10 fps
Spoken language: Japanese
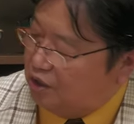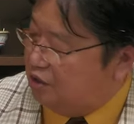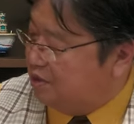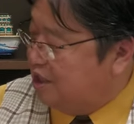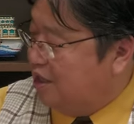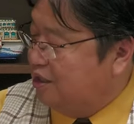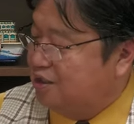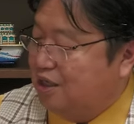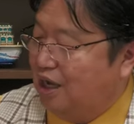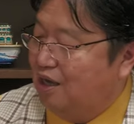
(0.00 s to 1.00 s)
すいません
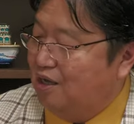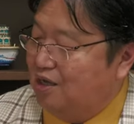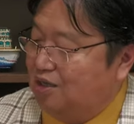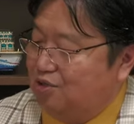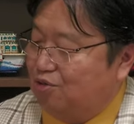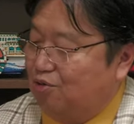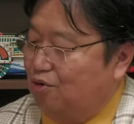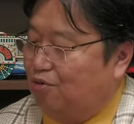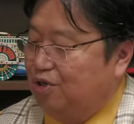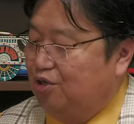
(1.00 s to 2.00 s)
話がちょっと
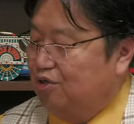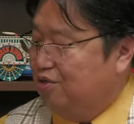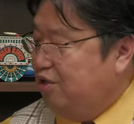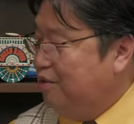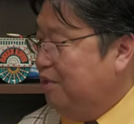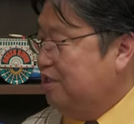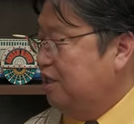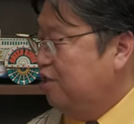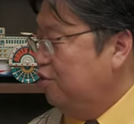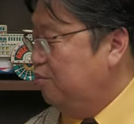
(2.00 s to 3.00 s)
横にそれまし
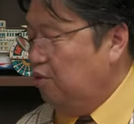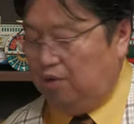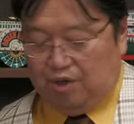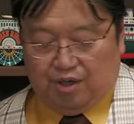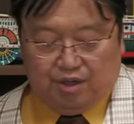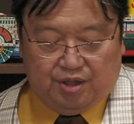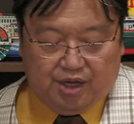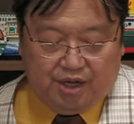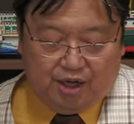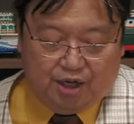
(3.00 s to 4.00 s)
たけども、
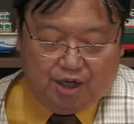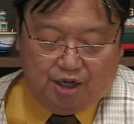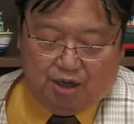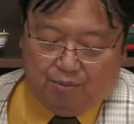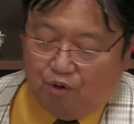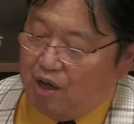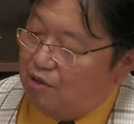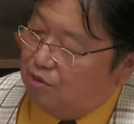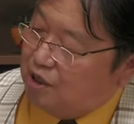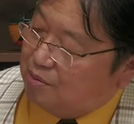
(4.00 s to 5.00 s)
で、えー、
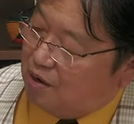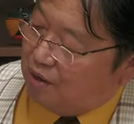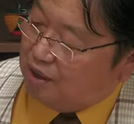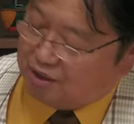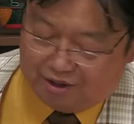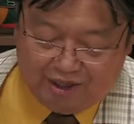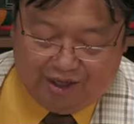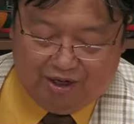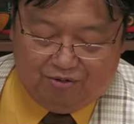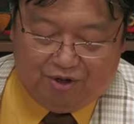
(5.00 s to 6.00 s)
モーガン・フリーマンはですね
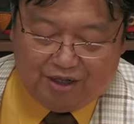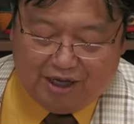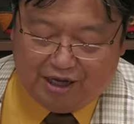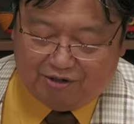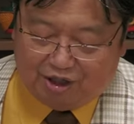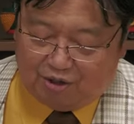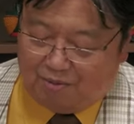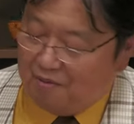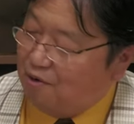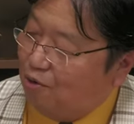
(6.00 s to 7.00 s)
売れない役者の
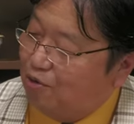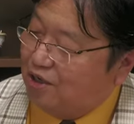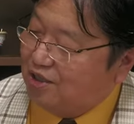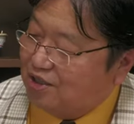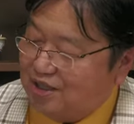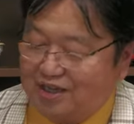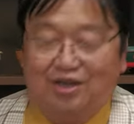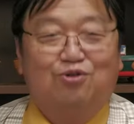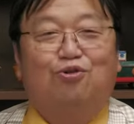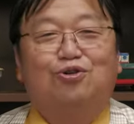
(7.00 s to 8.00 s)
ままこの時すで
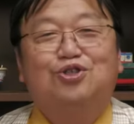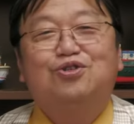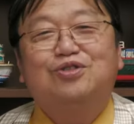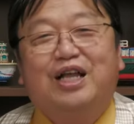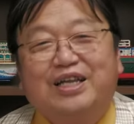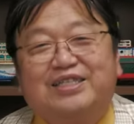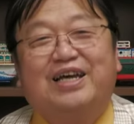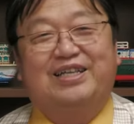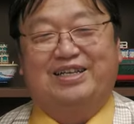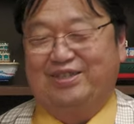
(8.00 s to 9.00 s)
にごじゅうなな
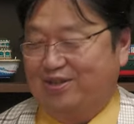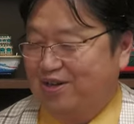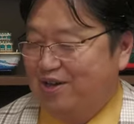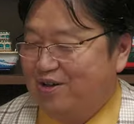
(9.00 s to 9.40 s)
さいなんですよ